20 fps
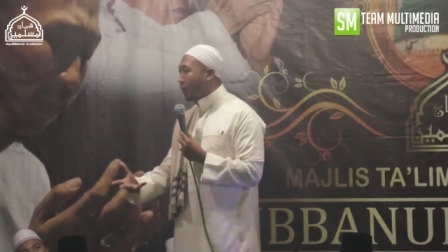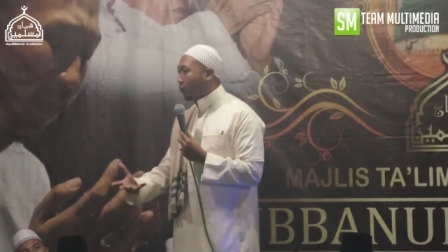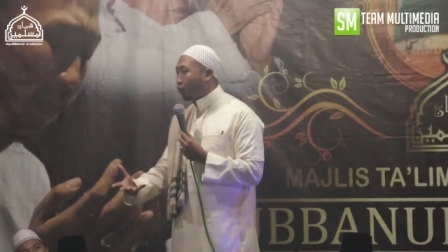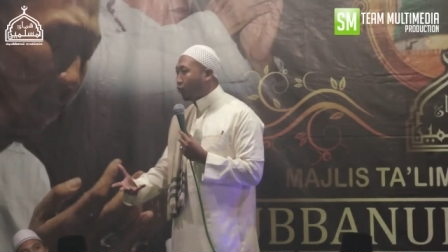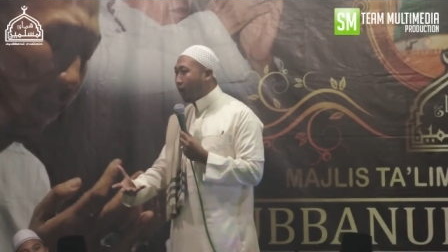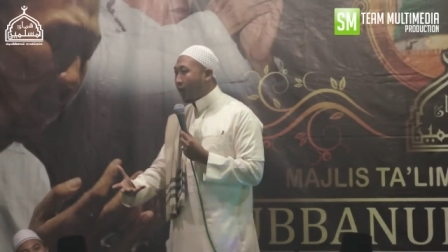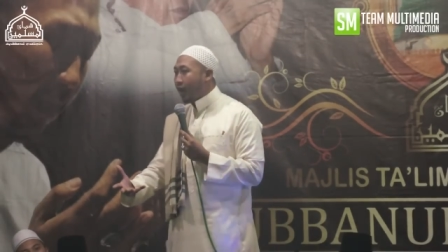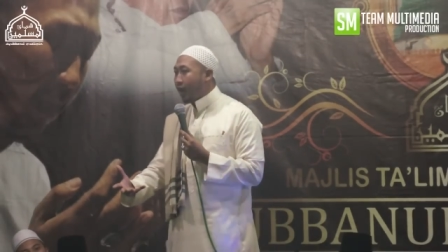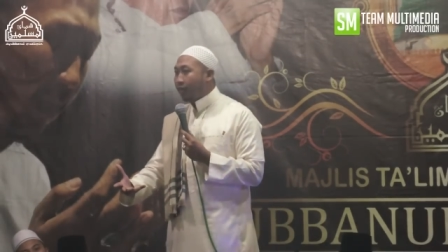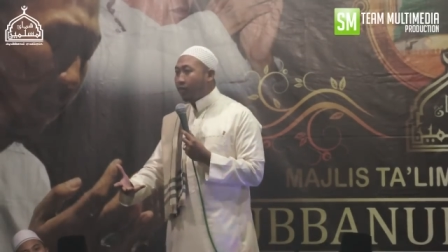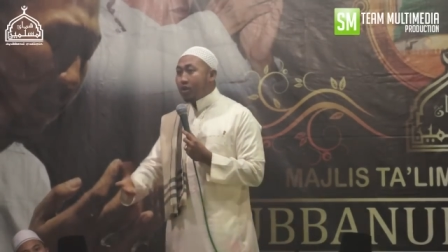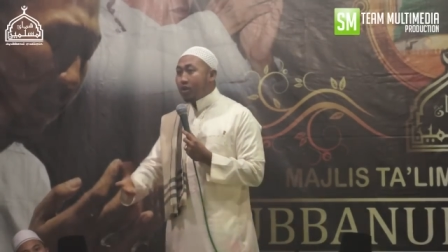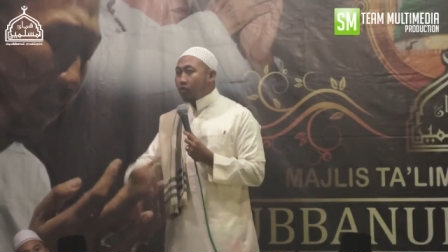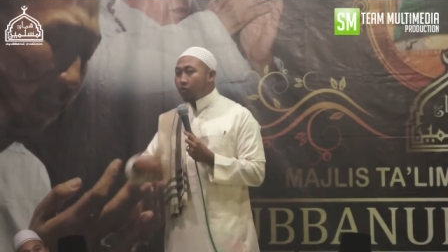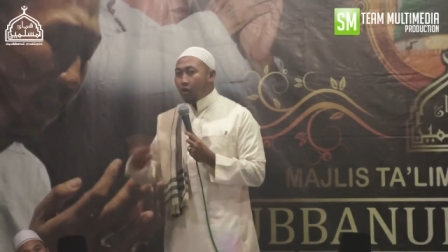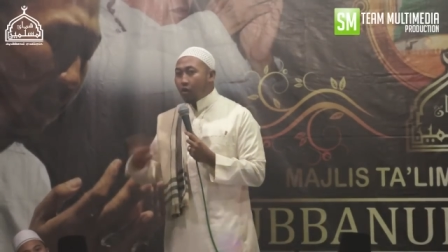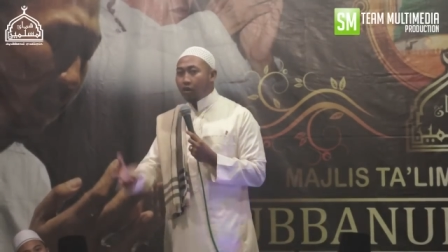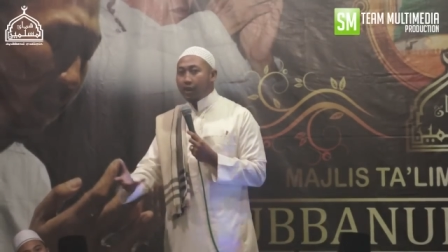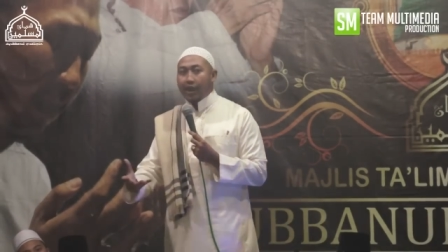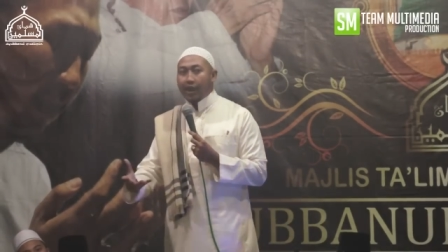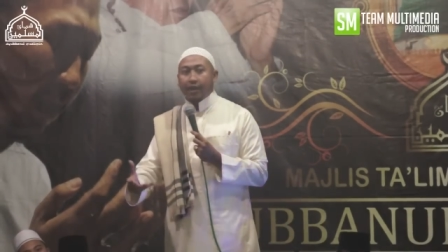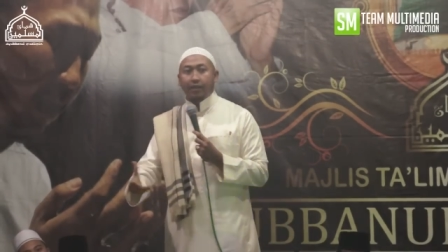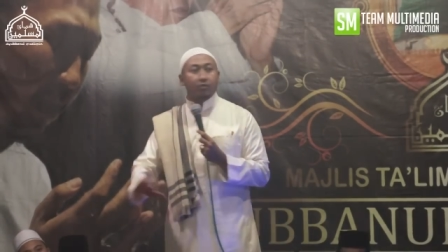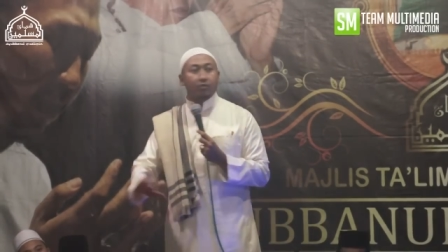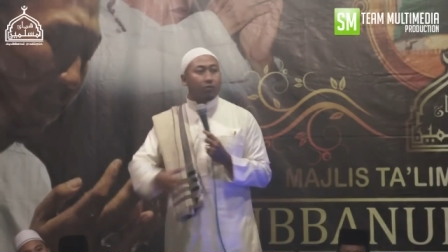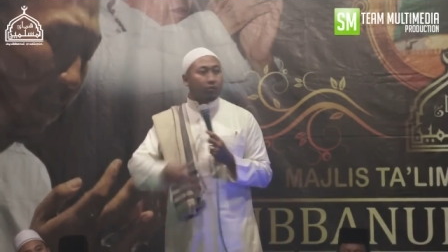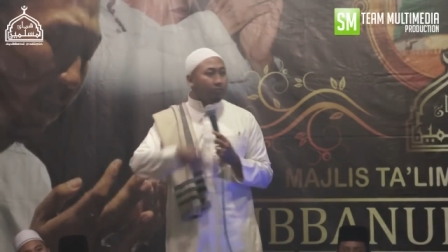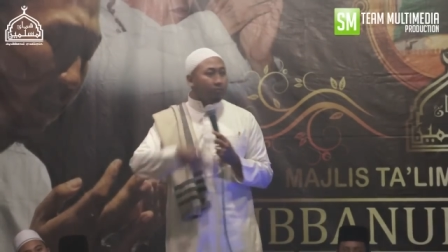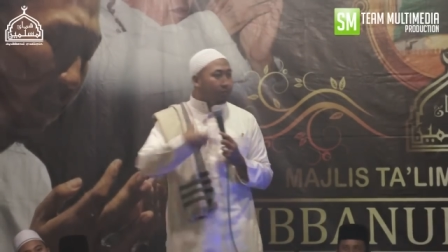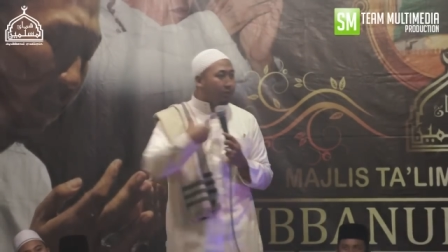Al-Quran. Korang
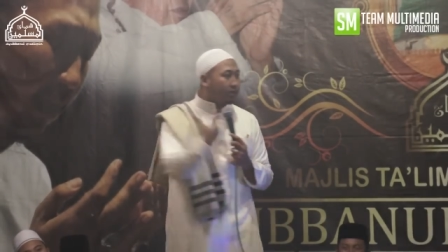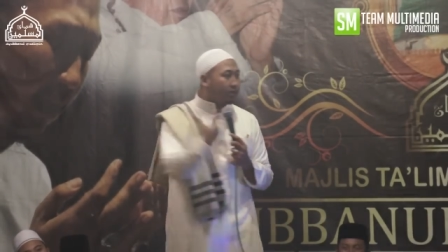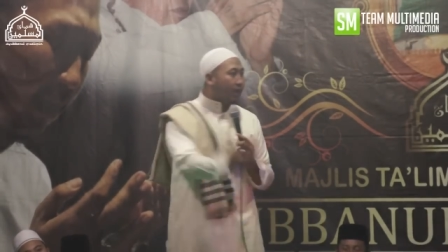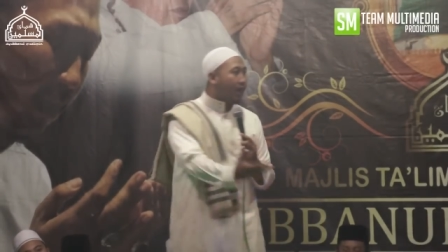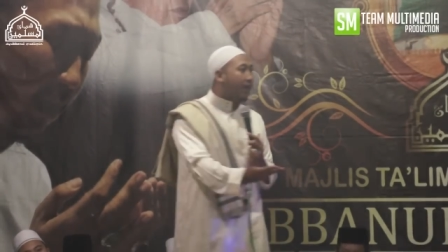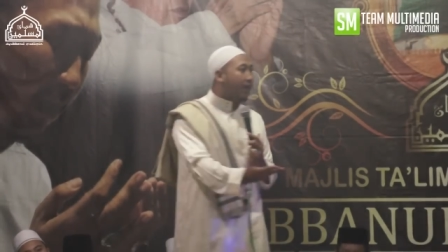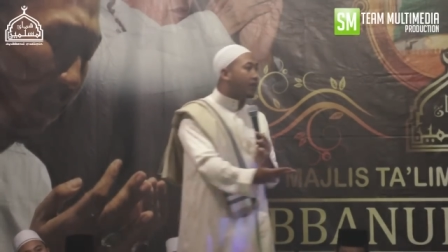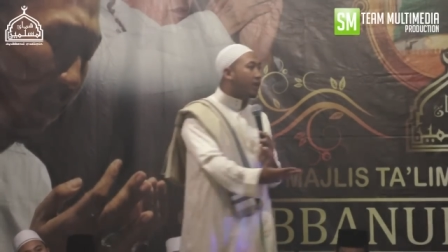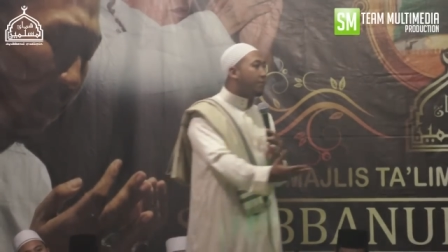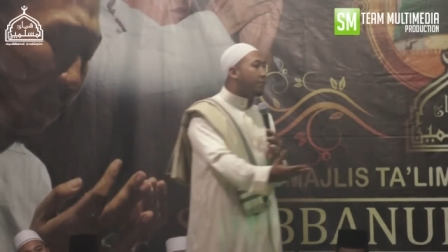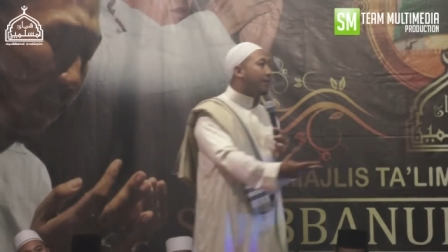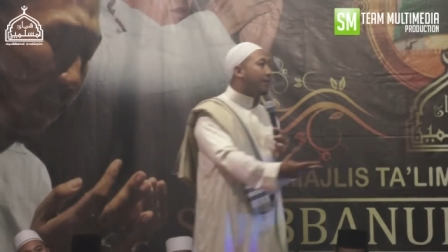bisa hatam